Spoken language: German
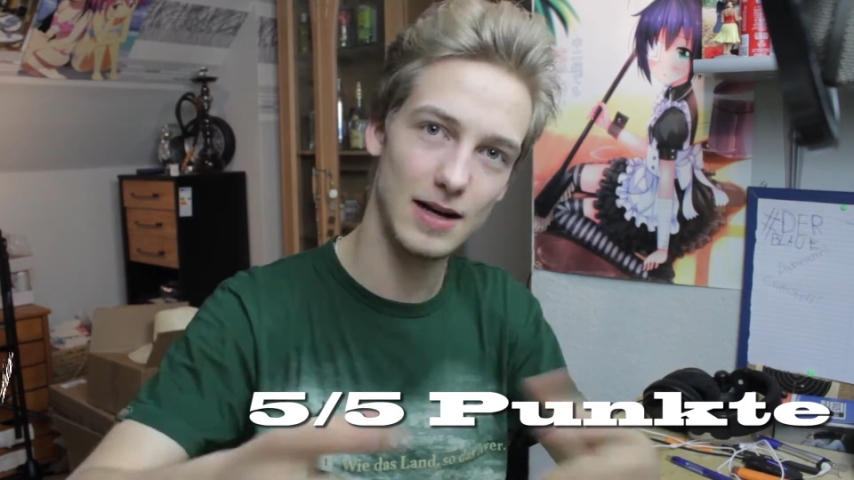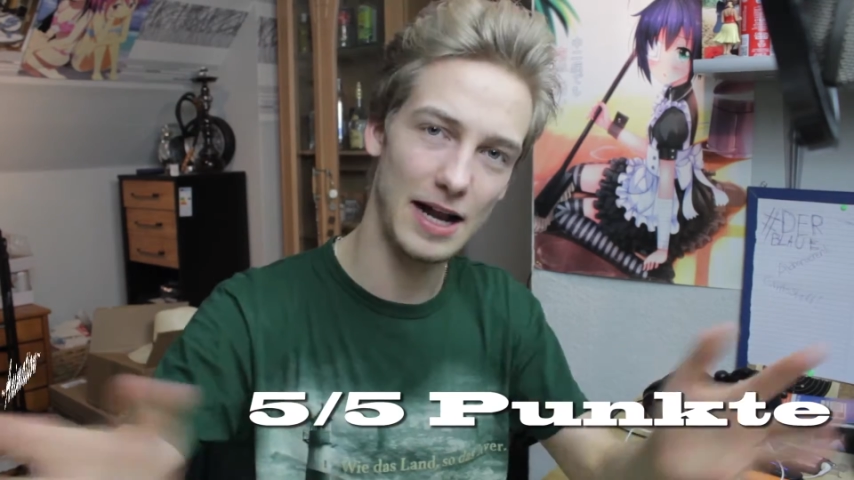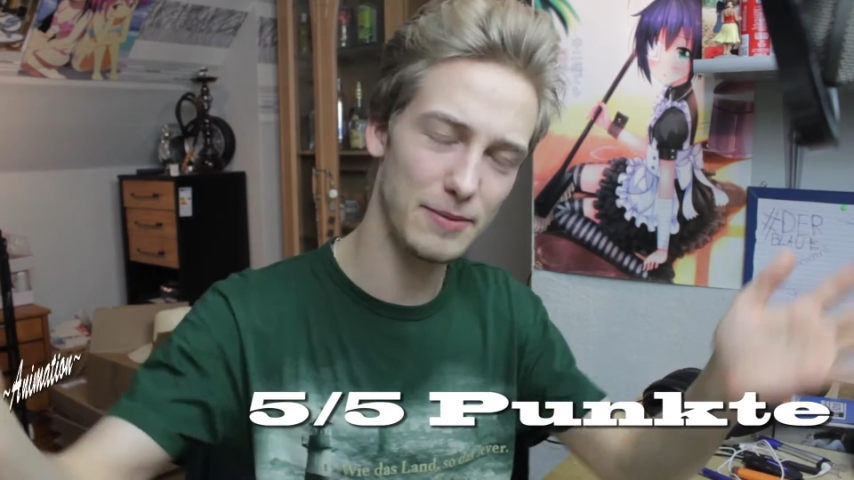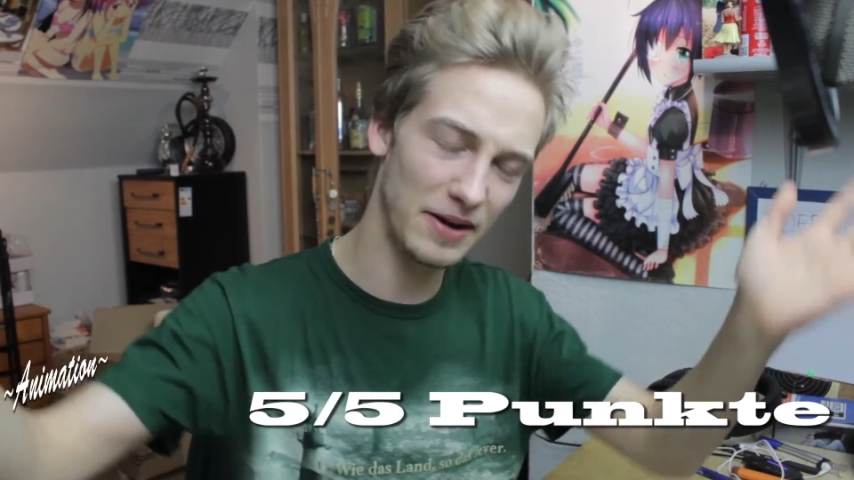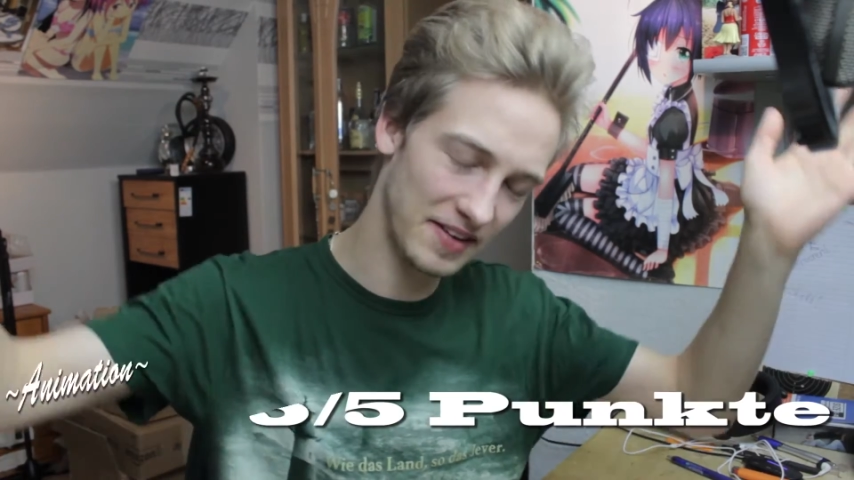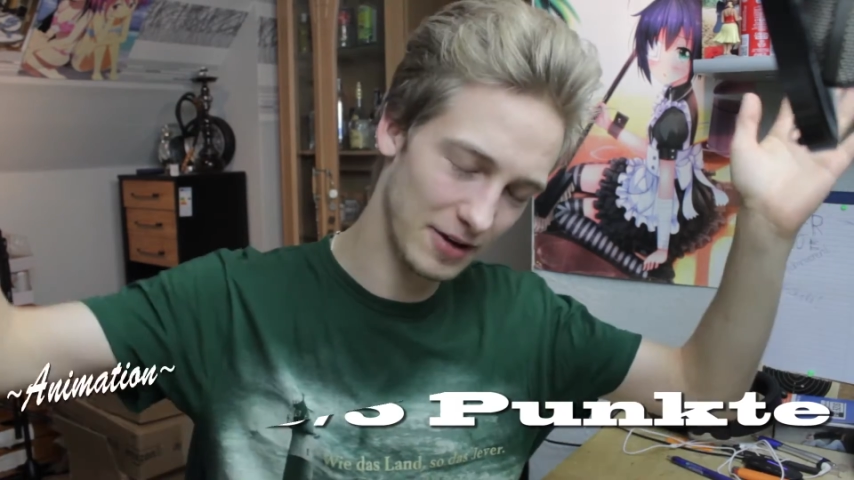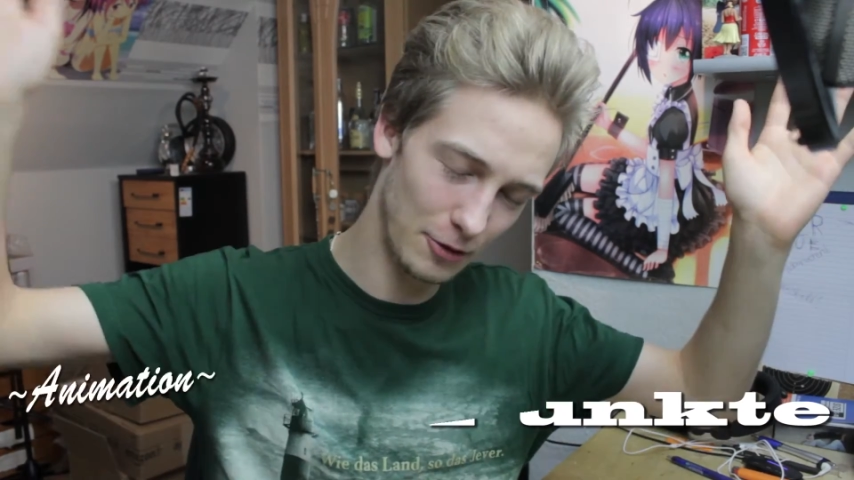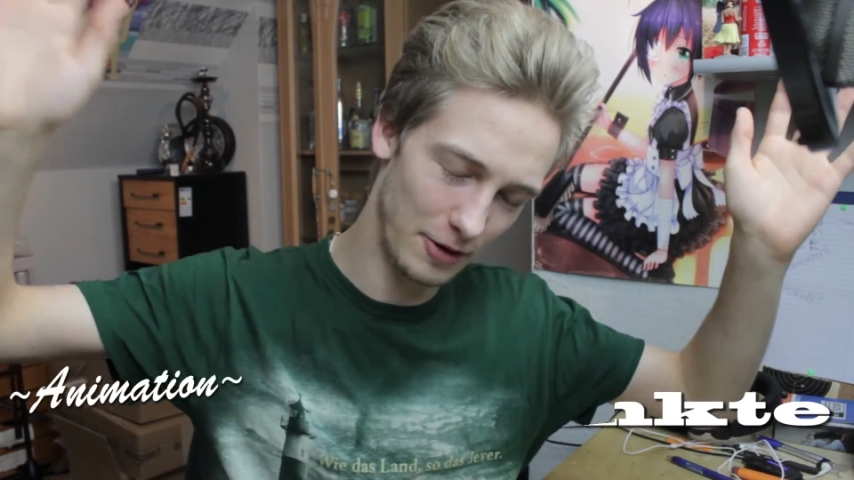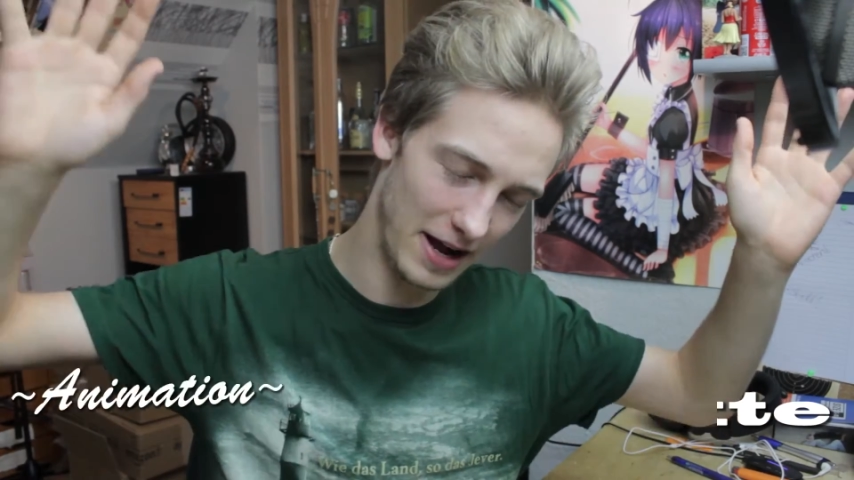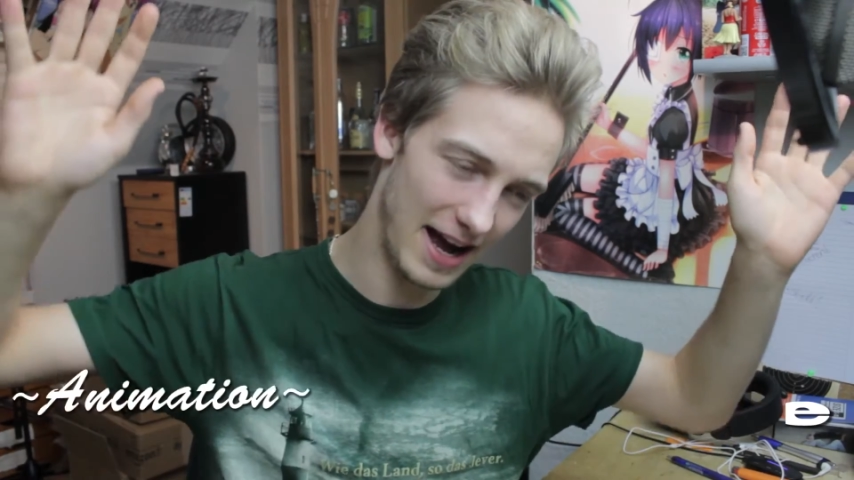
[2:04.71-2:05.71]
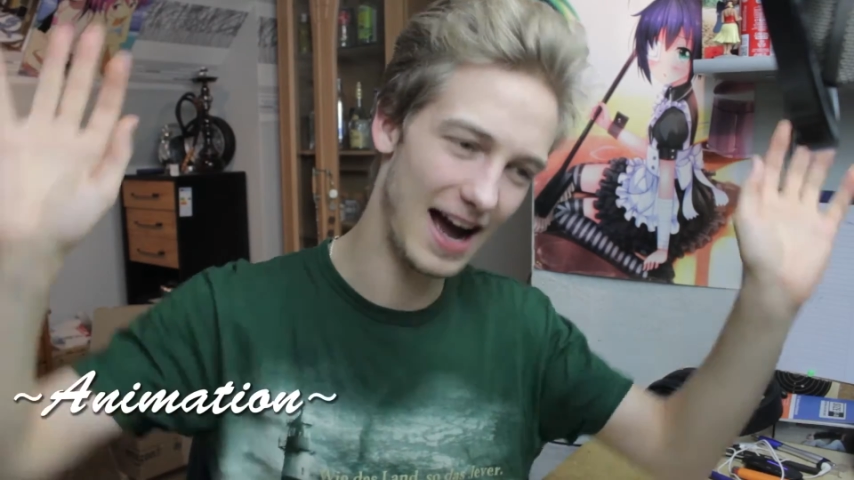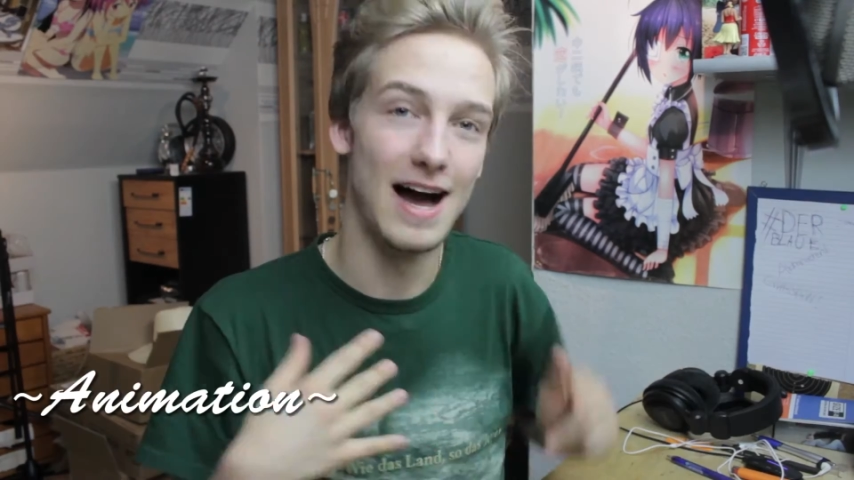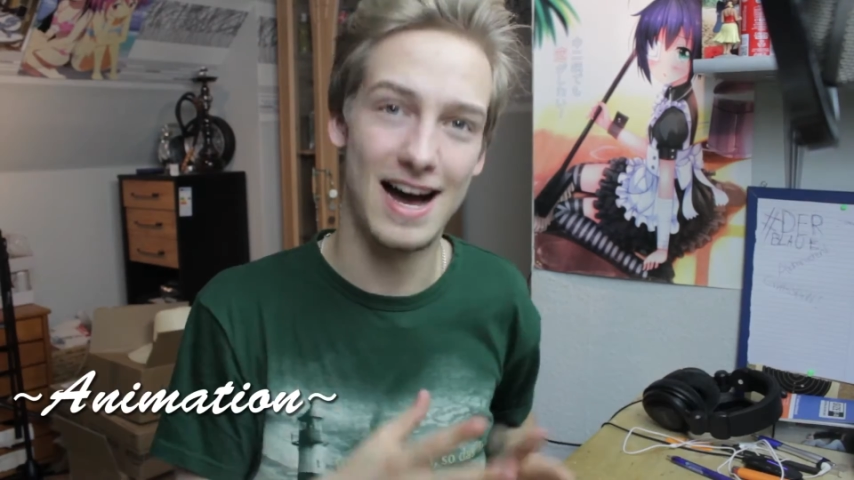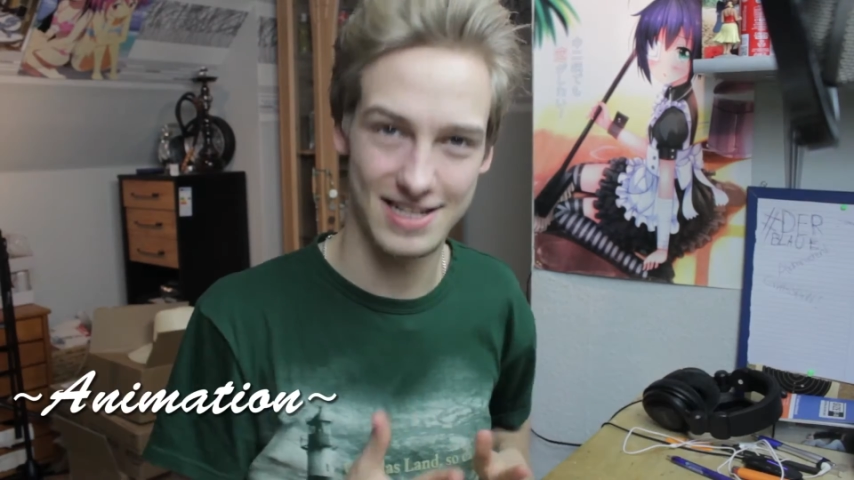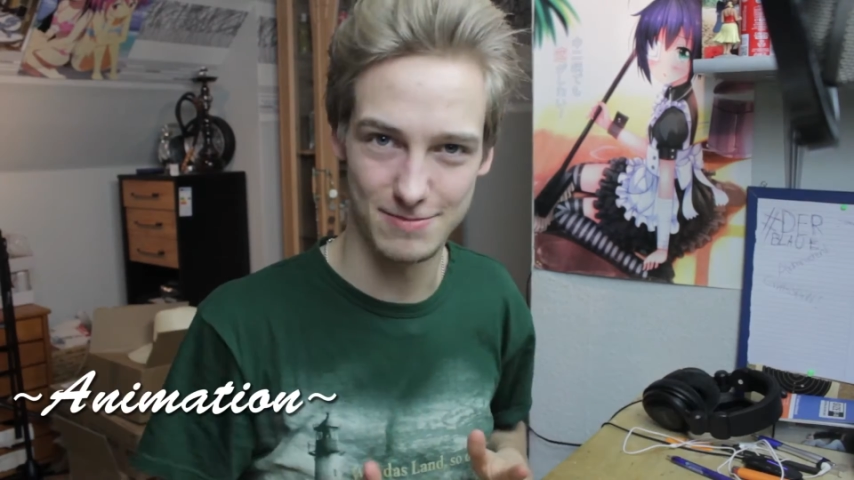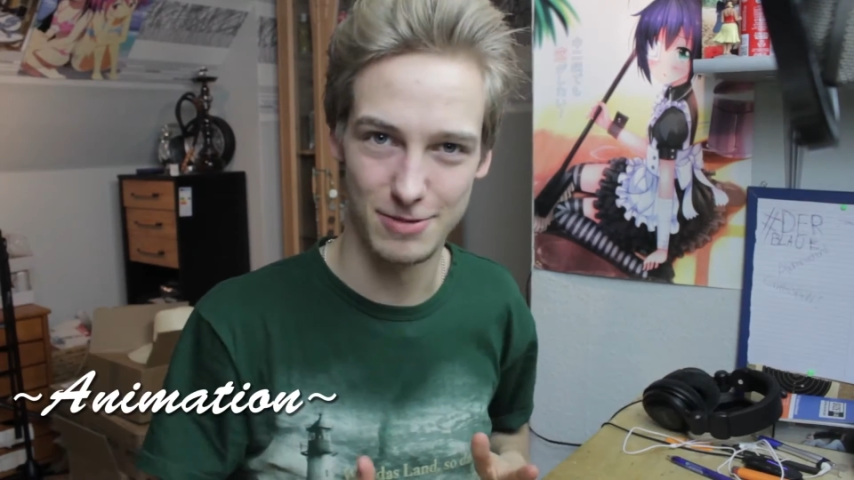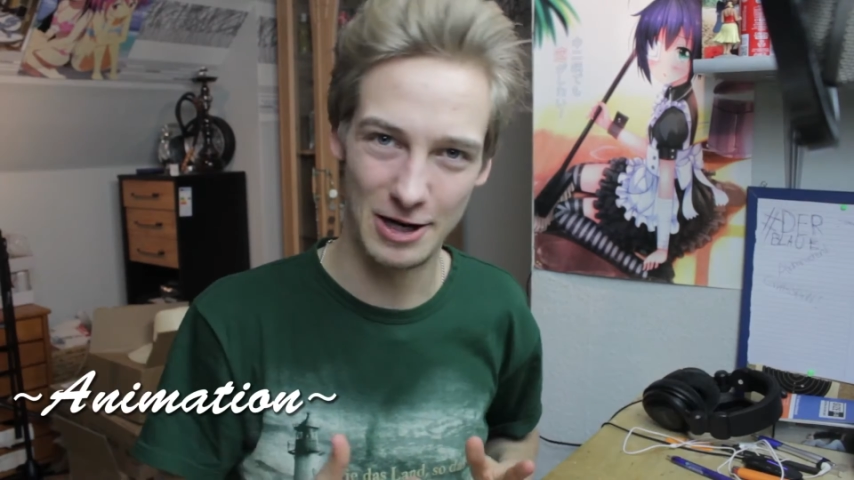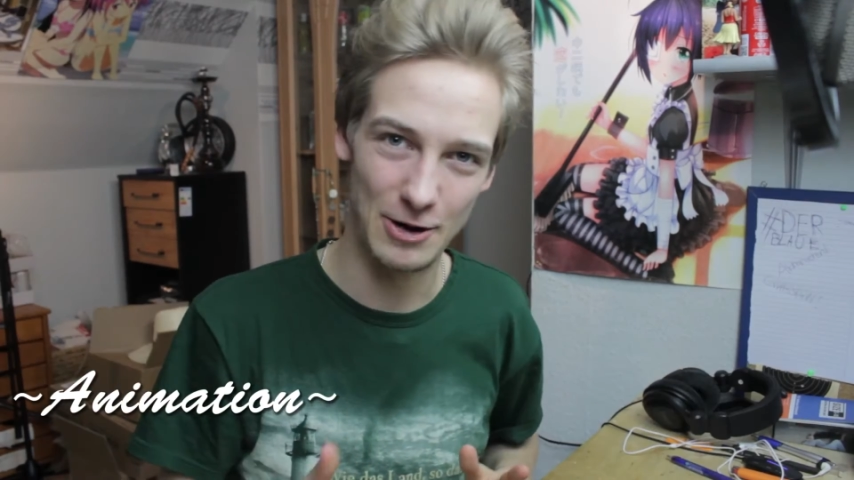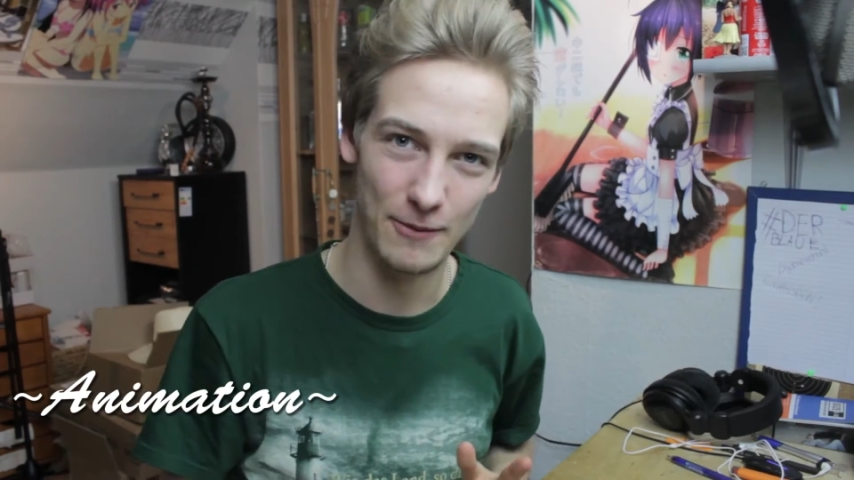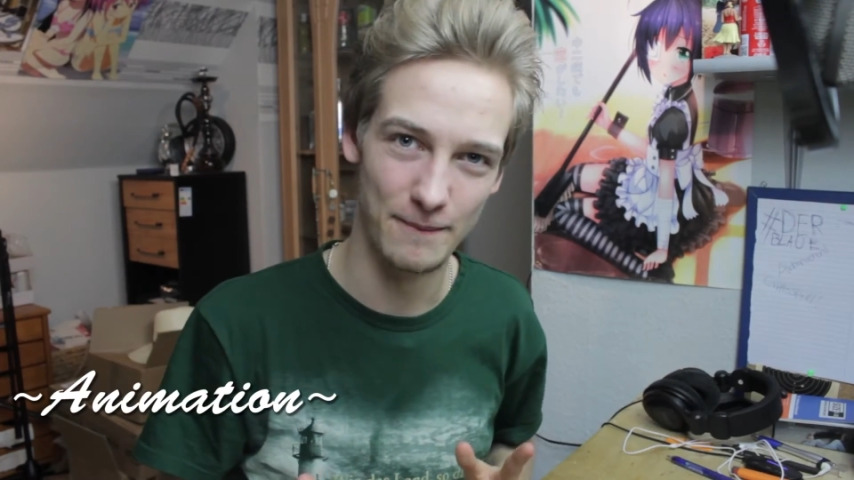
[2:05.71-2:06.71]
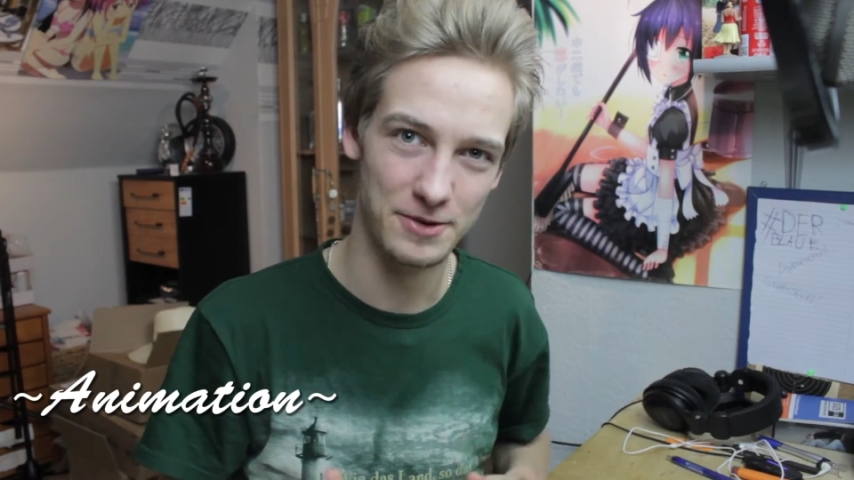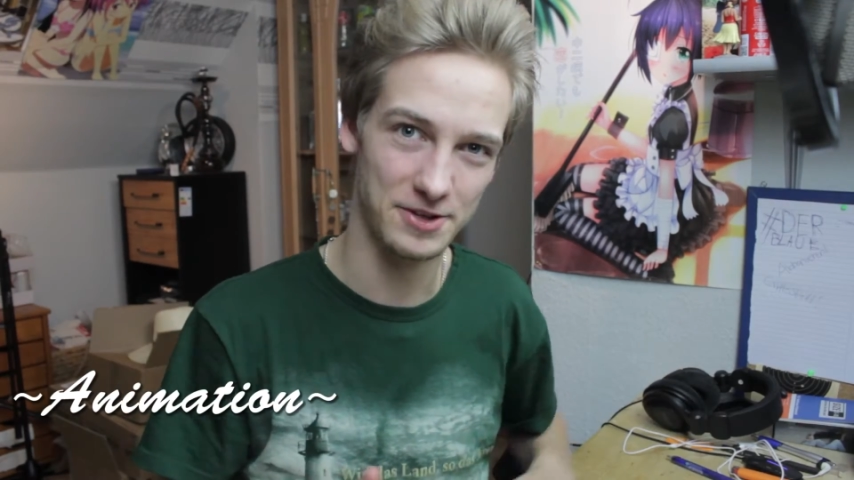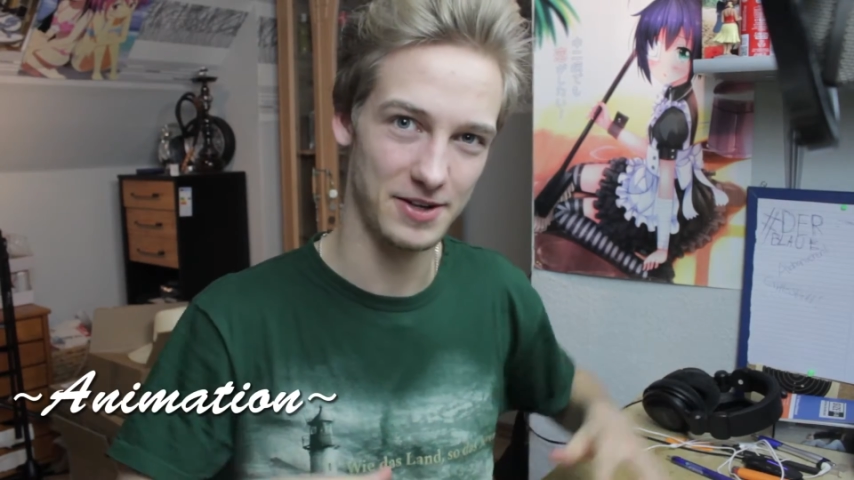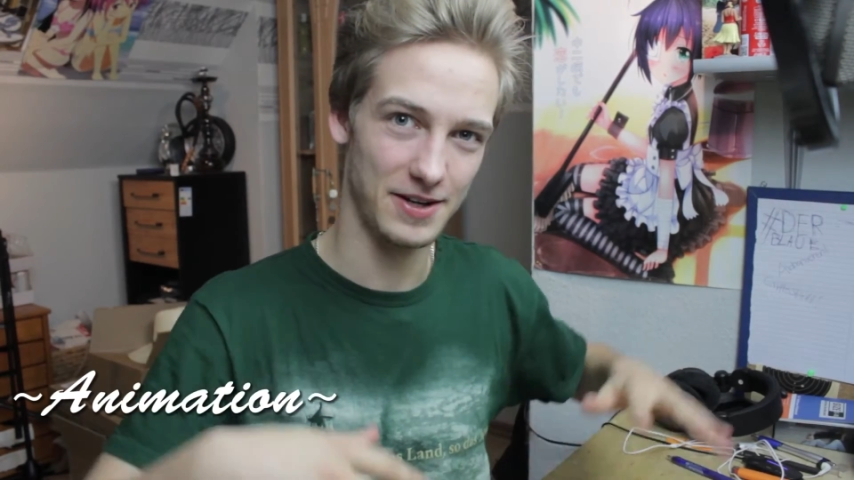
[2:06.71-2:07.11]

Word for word: Animation atemberaubend.